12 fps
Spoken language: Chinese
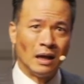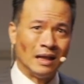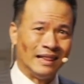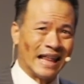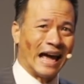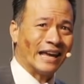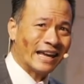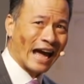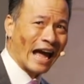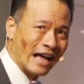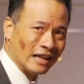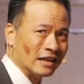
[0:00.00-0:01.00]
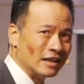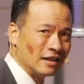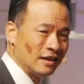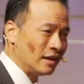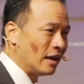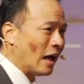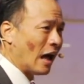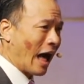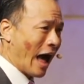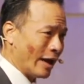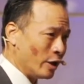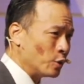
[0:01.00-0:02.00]
来看
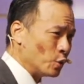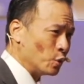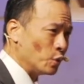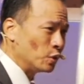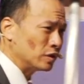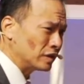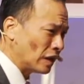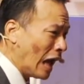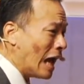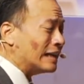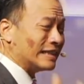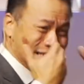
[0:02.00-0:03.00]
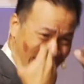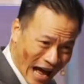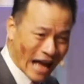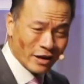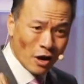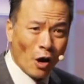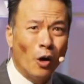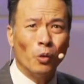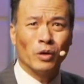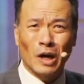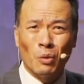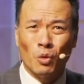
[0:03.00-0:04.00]
骸骨，然
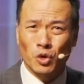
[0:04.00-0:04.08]
后跟我